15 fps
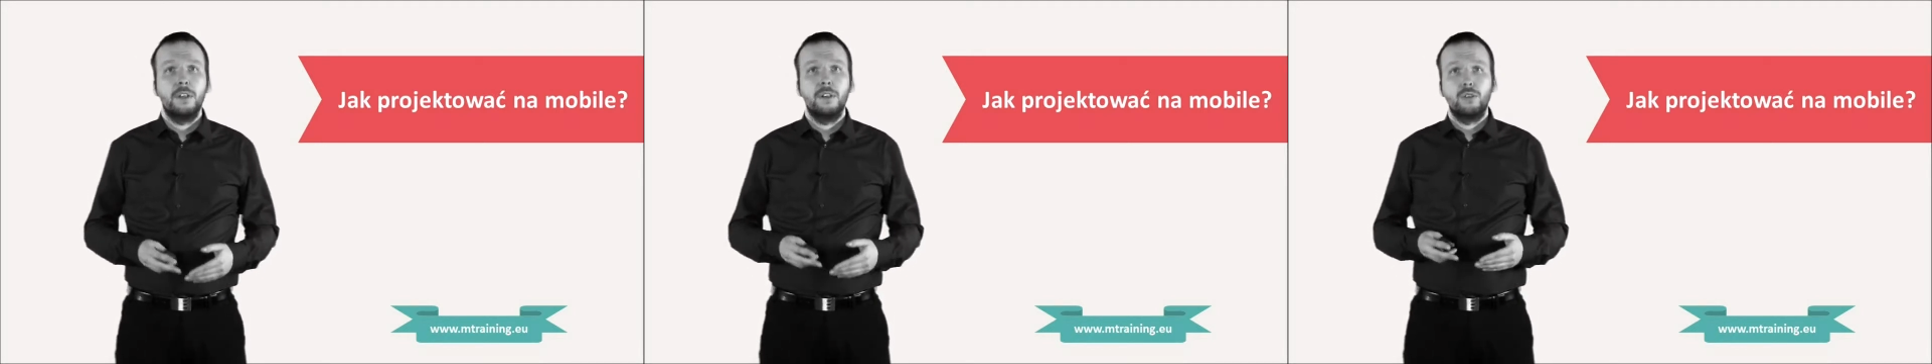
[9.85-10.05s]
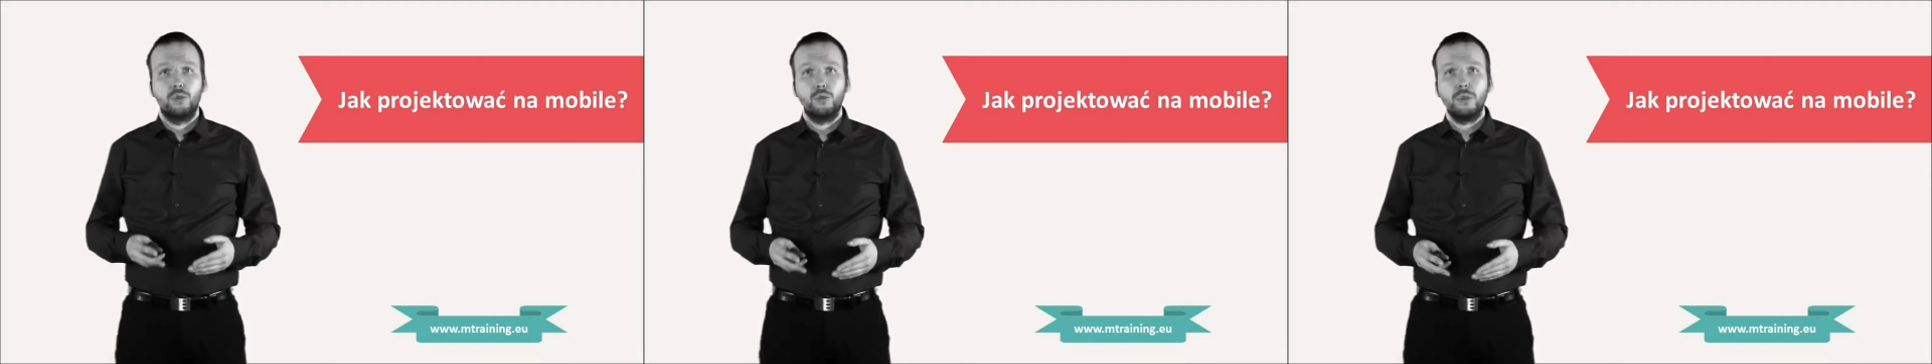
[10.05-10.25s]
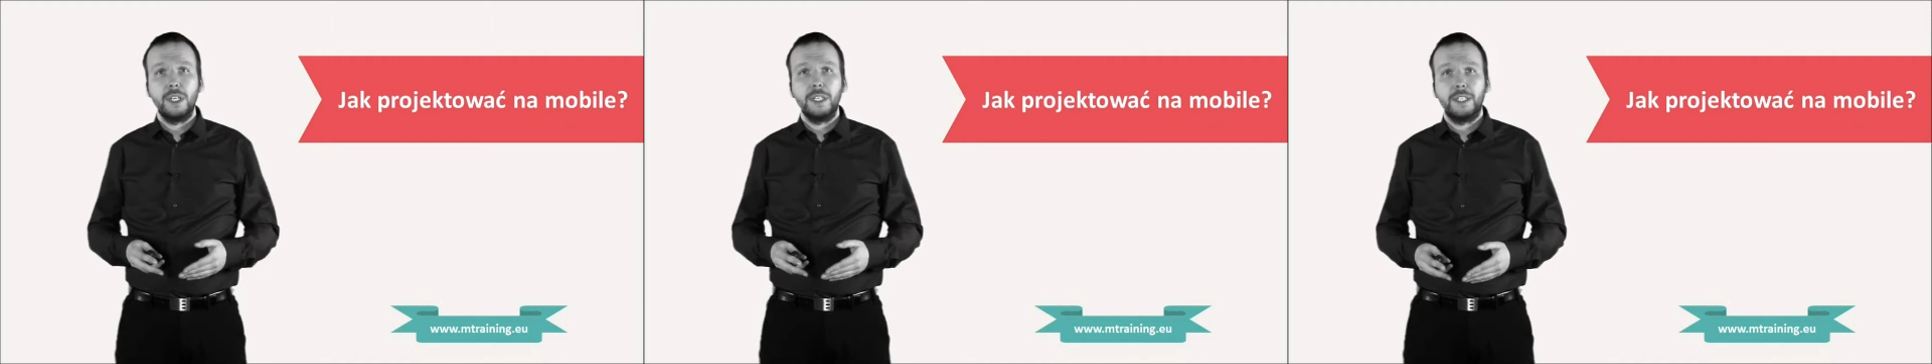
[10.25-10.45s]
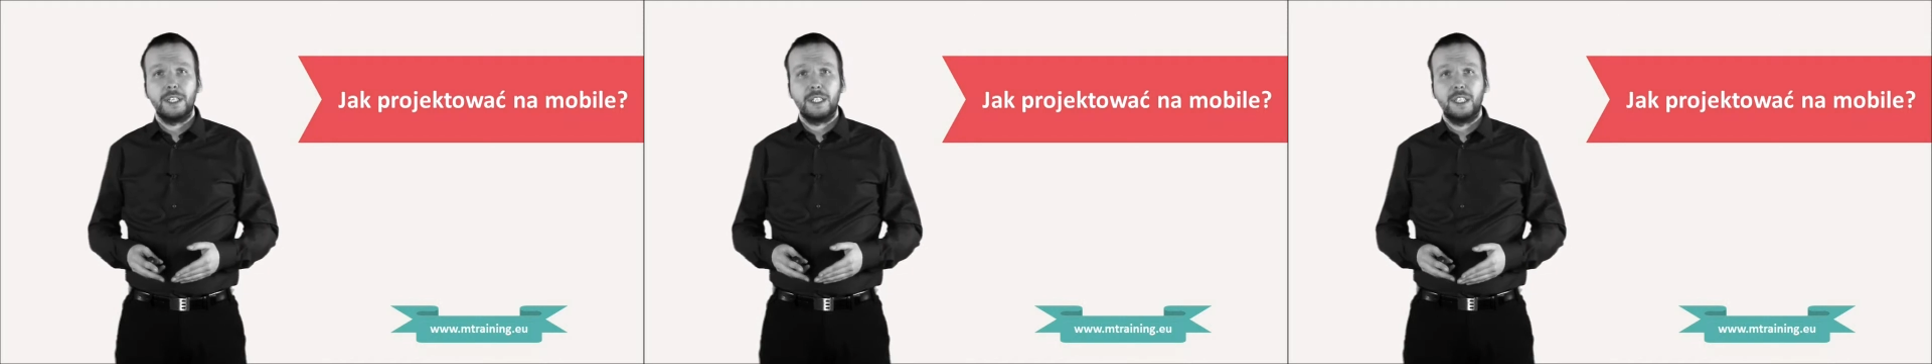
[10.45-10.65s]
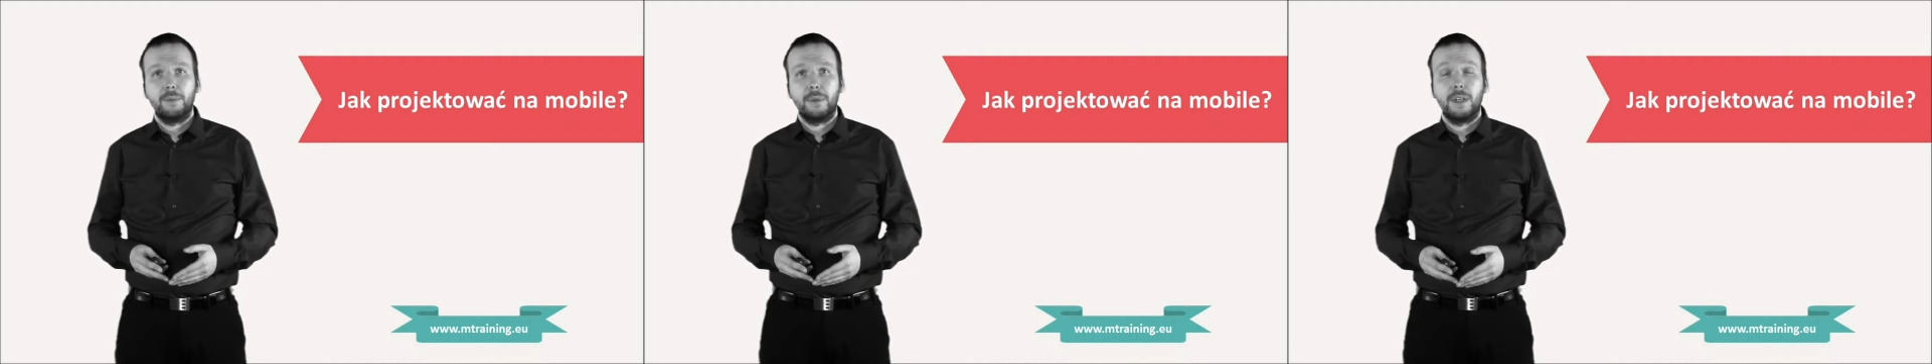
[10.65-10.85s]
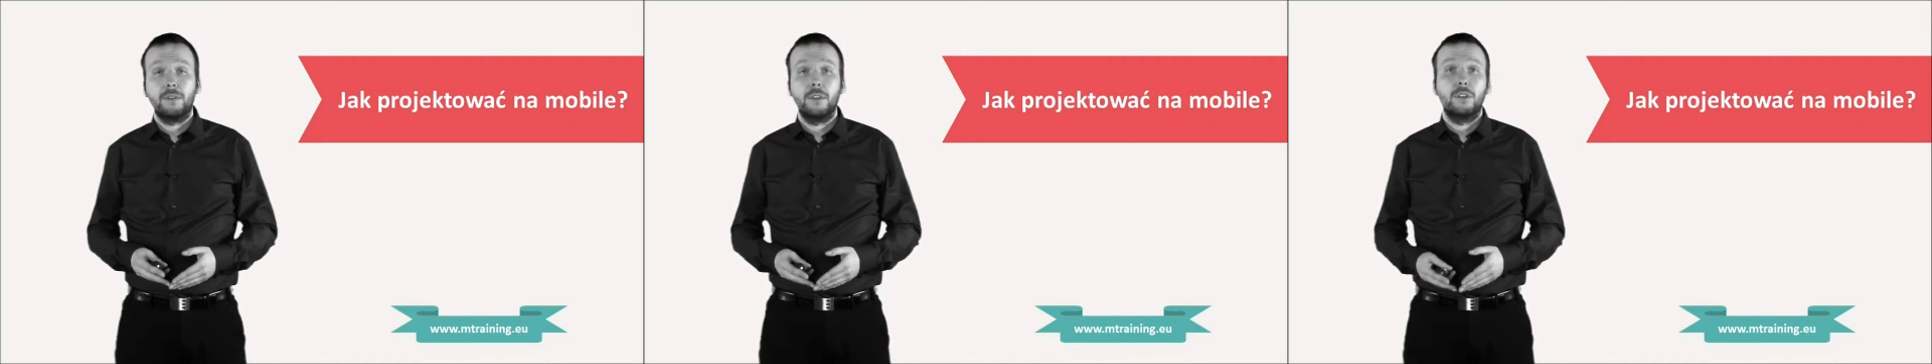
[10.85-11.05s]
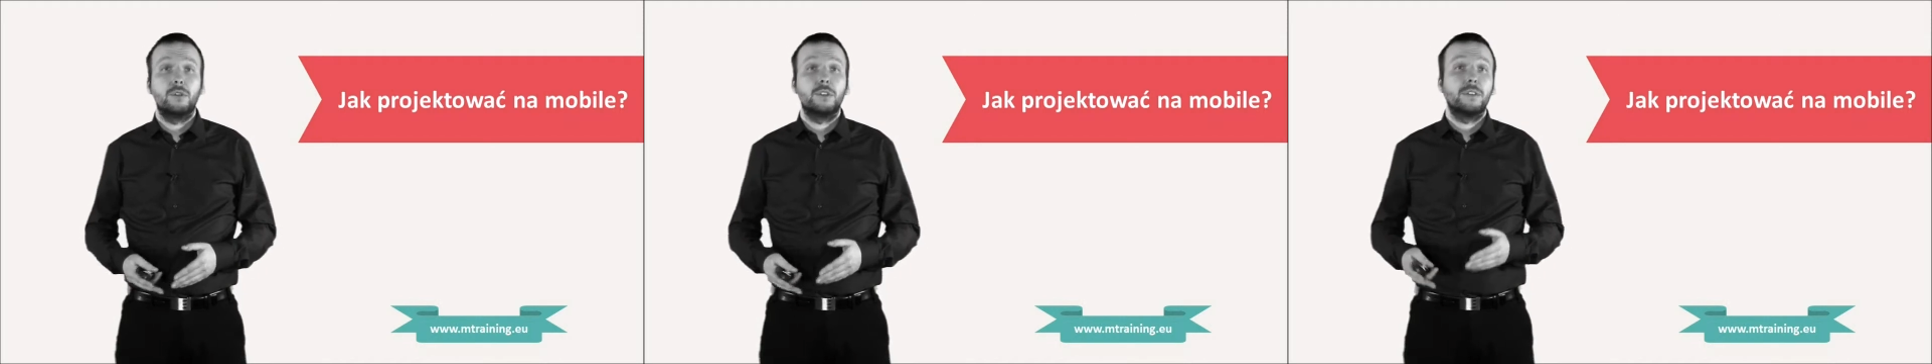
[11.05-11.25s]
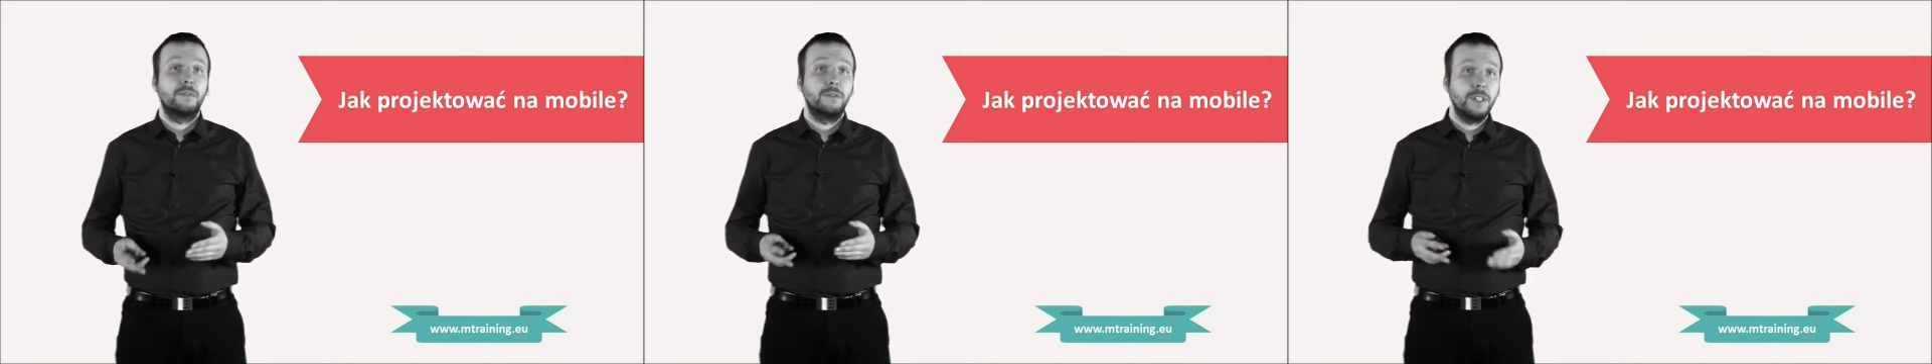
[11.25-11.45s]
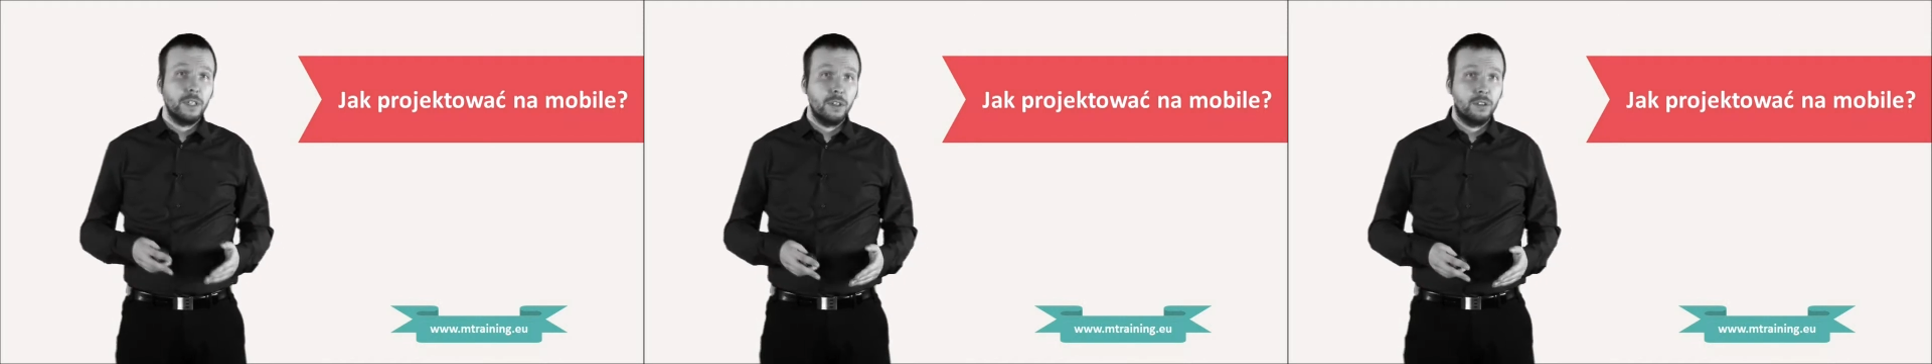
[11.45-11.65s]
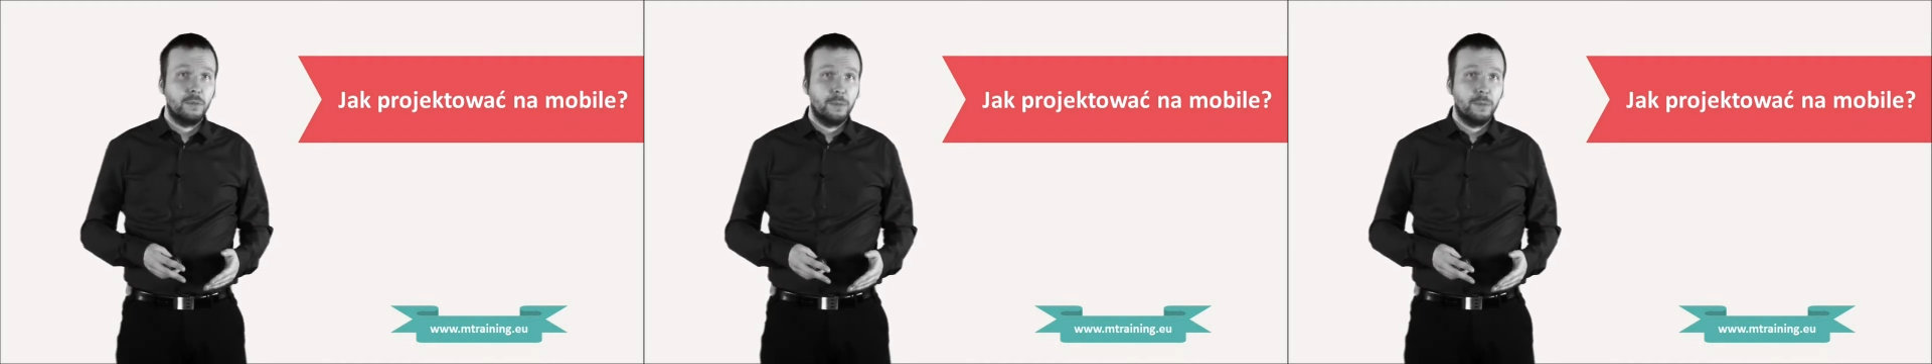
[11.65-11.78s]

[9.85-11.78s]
Tutaj tak naprawdę to nie wygląd